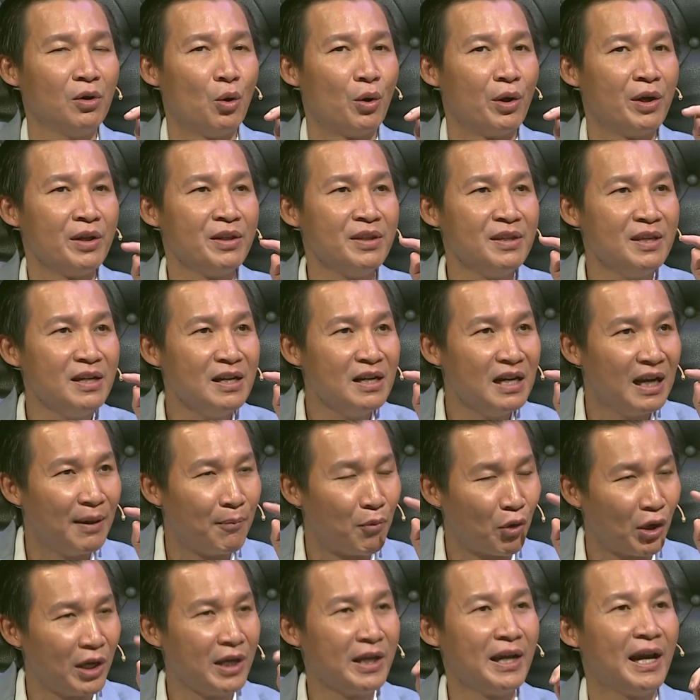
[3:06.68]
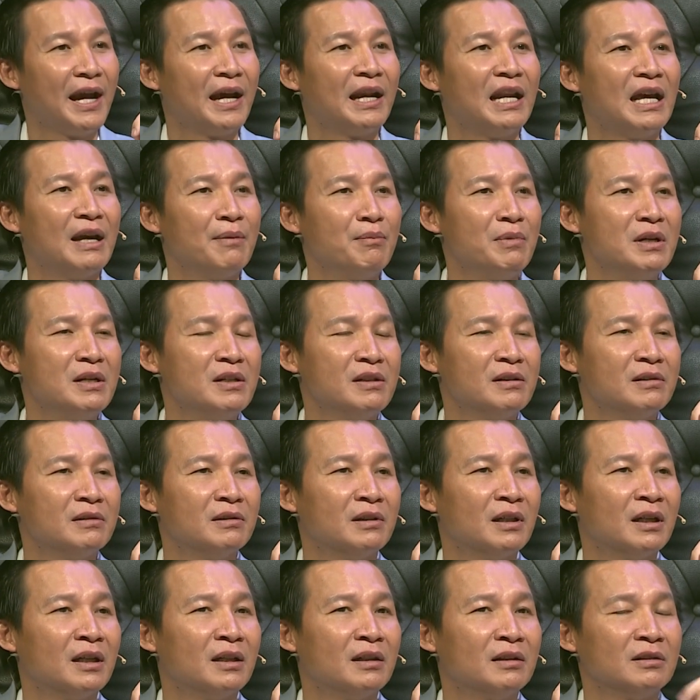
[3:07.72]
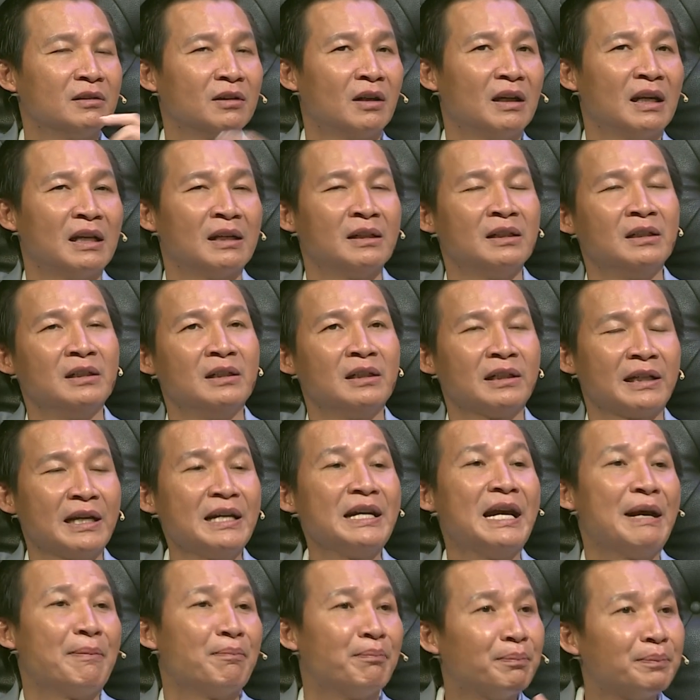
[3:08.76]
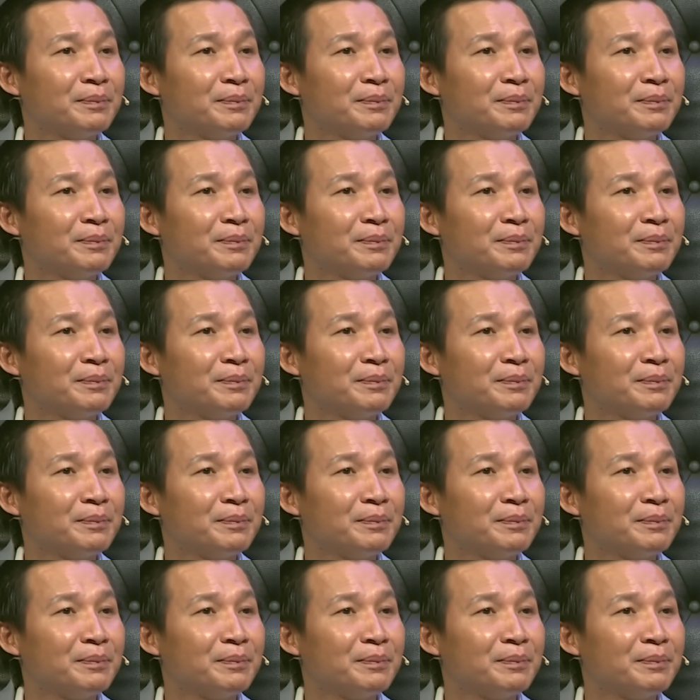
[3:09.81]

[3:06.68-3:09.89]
đuổi như là một cái nghề để mình uh, gọi là cái nghiệp